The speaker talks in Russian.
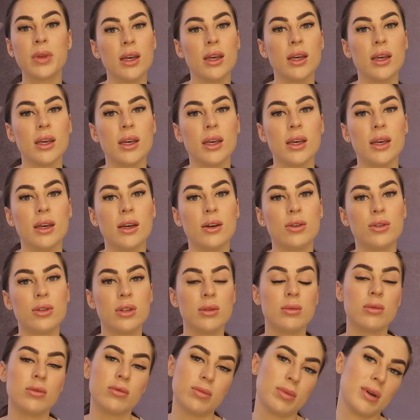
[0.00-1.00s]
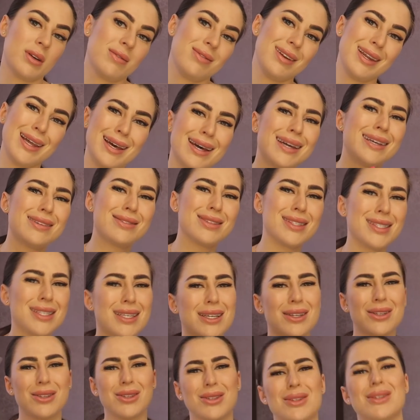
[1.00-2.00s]
и он ему вправляет
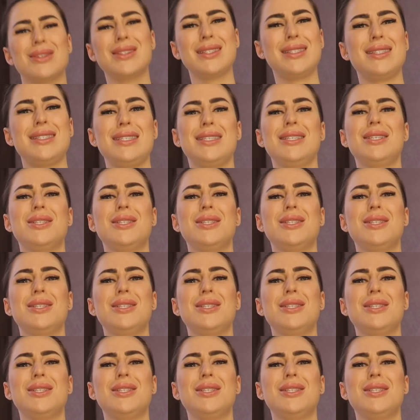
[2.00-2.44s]
все кости,